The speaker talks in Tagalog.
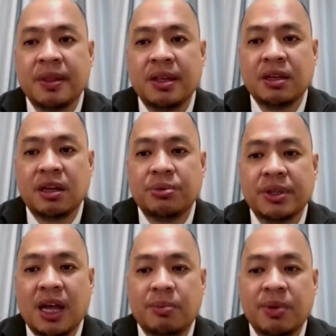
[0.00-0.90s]
gawin
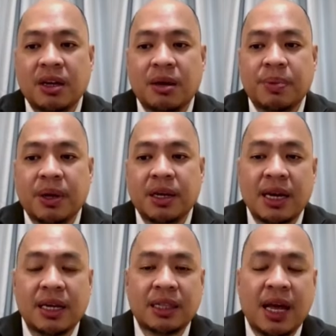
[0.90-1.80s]
lamang uh,
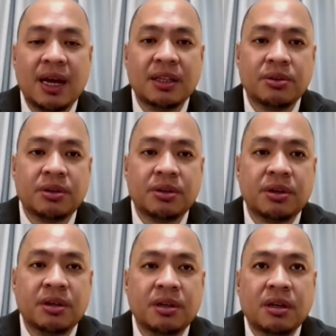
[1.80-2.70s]
pagkakitaan or
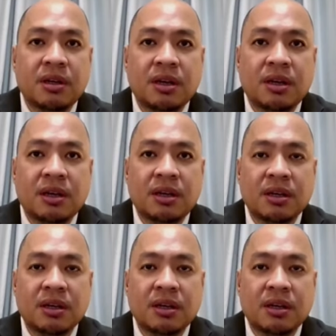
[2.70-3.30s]
uh,